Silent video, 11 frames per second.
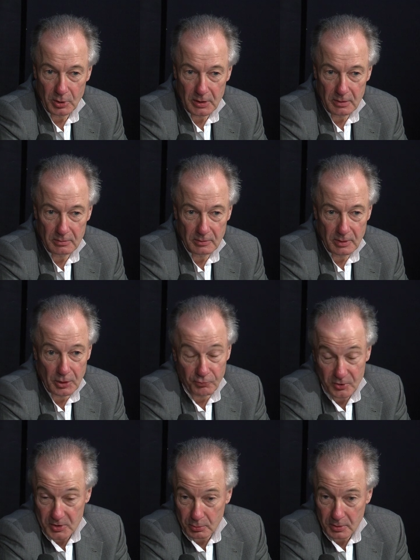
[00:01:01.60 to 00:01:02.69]
ich, ich
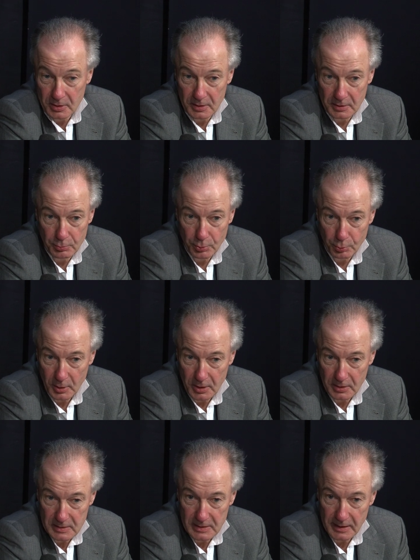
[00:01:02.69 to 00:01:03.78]
versuche halt überall
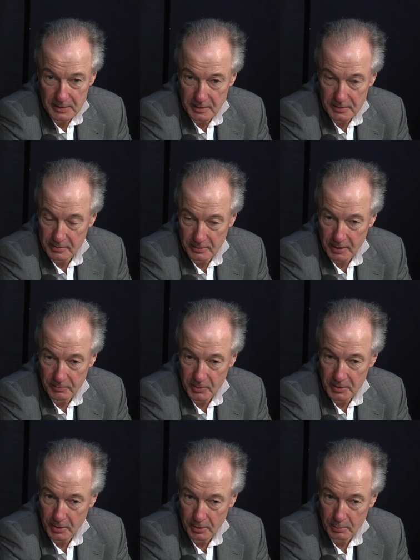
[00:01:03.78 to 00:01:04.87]
das Letzte zu geben, was
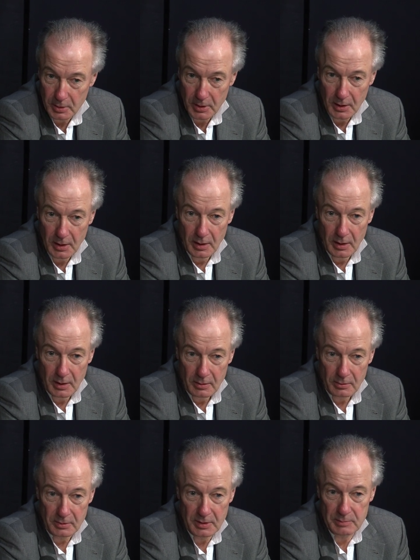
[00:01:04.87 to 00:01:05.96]
ich habe.
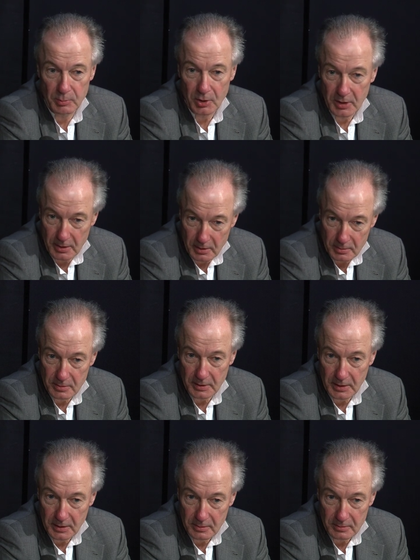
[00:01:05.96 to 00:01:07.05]
Und das mache ich genauso
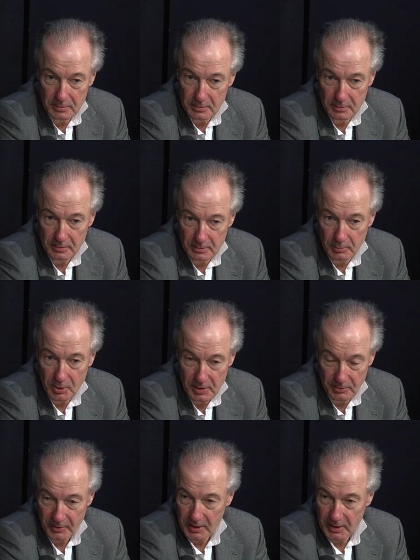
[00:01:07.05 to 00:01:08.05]
hier und, und mache in Wien